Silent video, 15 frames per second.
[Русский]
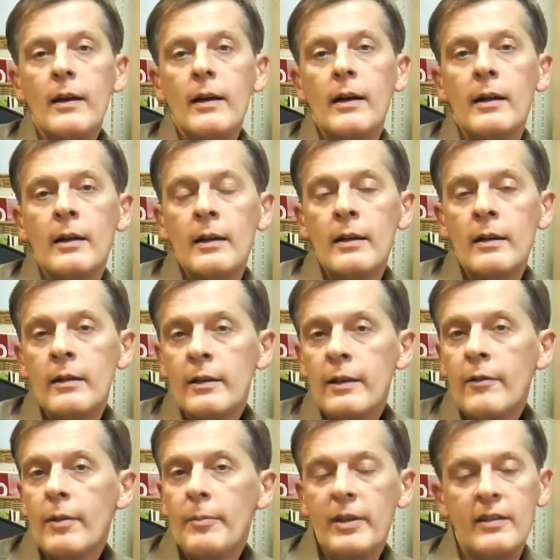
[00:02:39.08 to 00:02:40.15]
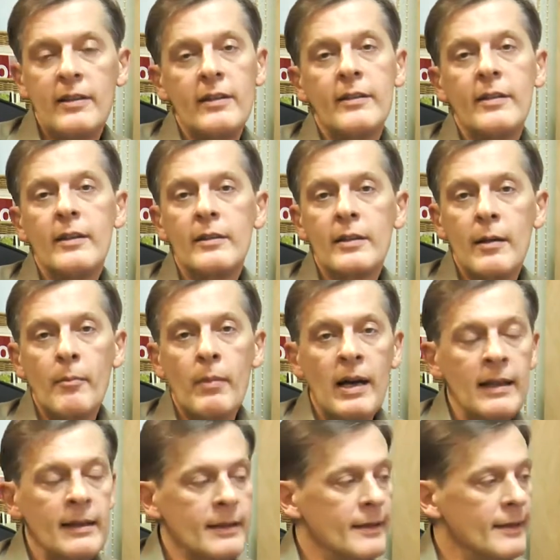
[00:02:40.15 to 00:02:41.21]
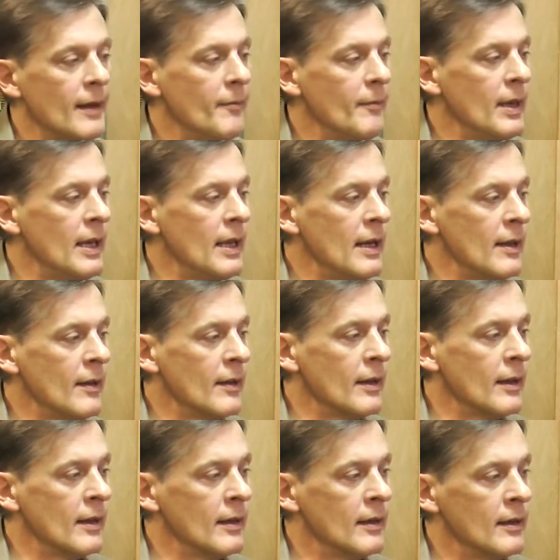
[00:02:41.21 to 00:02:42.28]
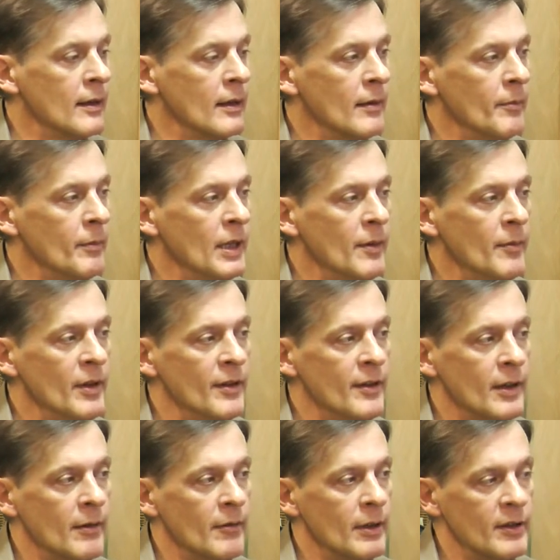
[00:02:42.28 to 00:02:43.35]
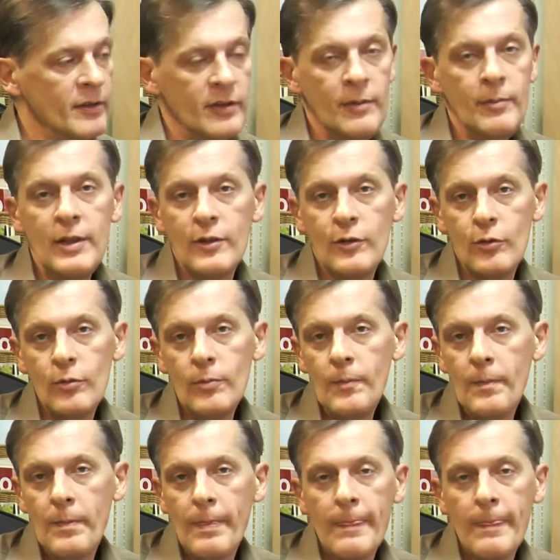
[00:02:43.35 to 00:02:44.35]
а, Европейский Центробанк намерен минимизировать эмиссию